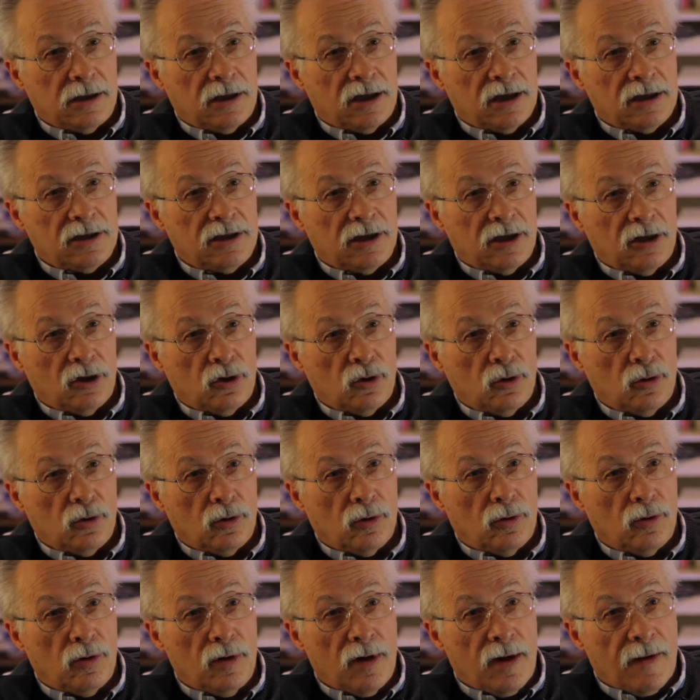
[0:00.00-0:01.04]
siguen
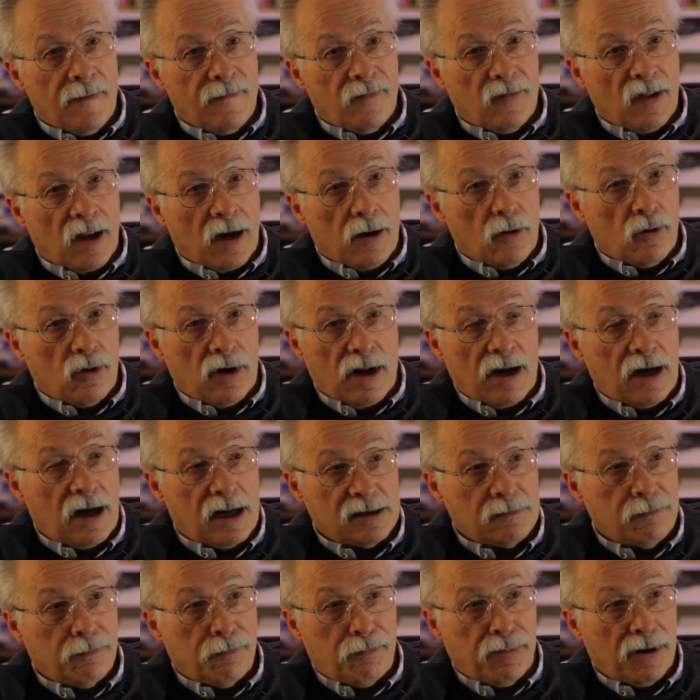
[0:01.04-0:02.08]
siendo ahora
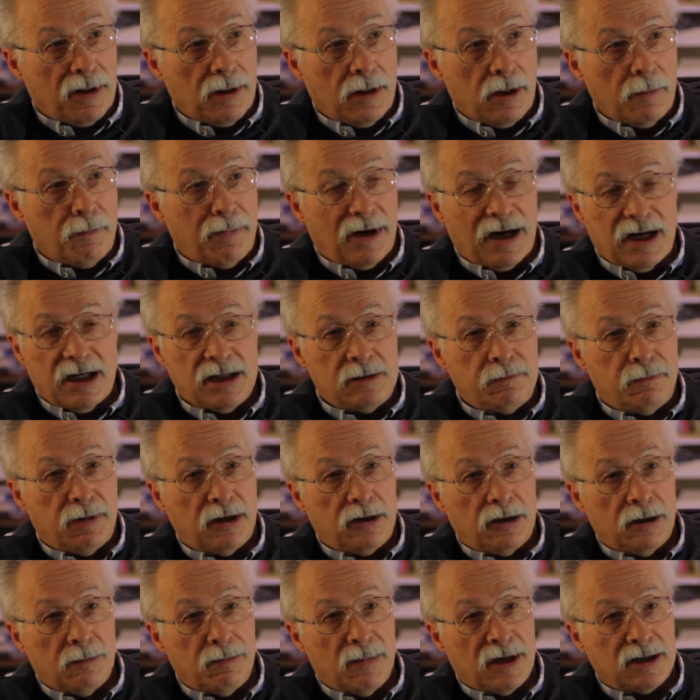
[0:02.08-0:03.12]
las principales
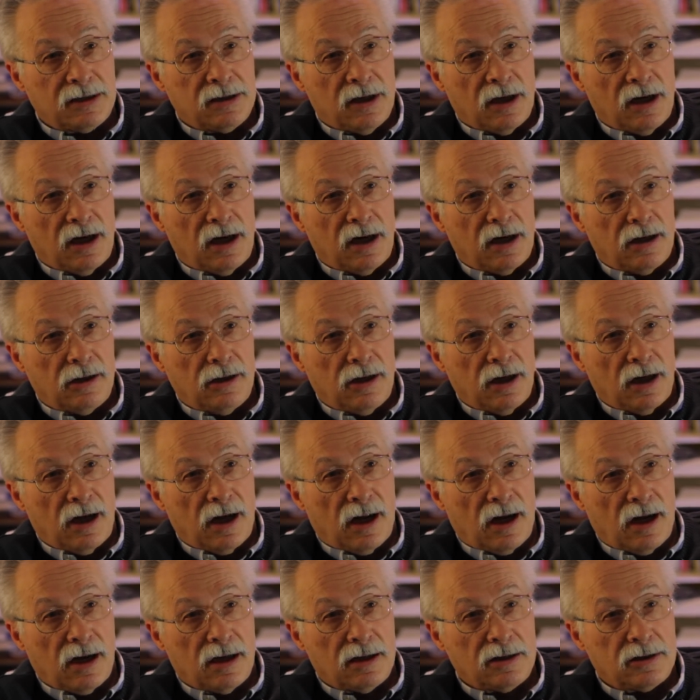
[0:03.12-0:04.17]
víctimas de,
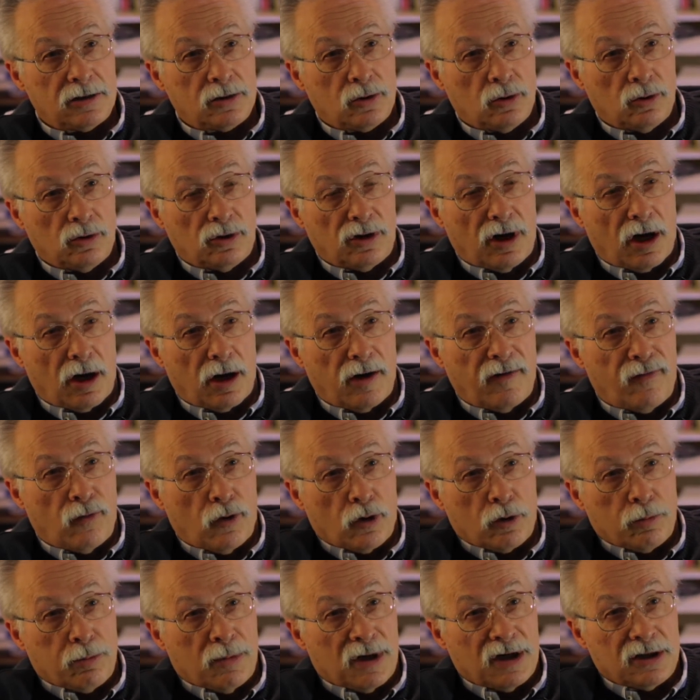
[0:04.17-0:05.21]
las
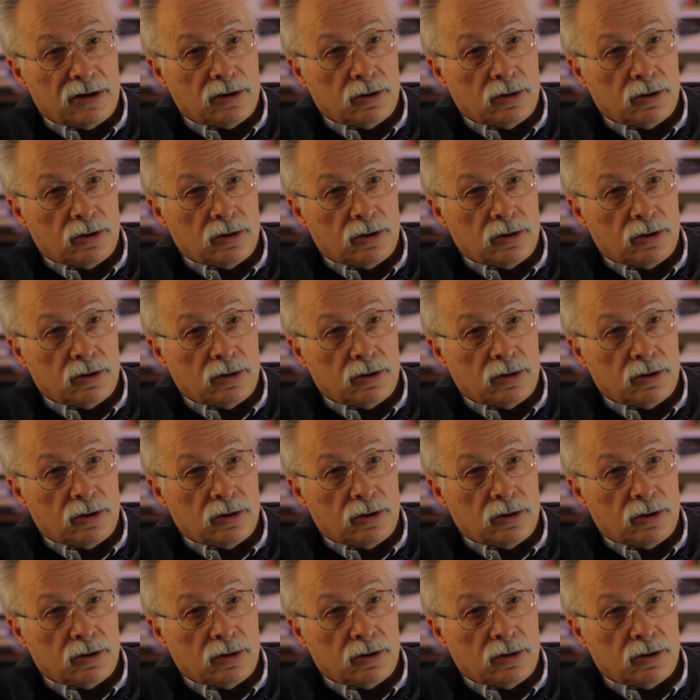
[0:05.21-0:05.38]
contrarreformas,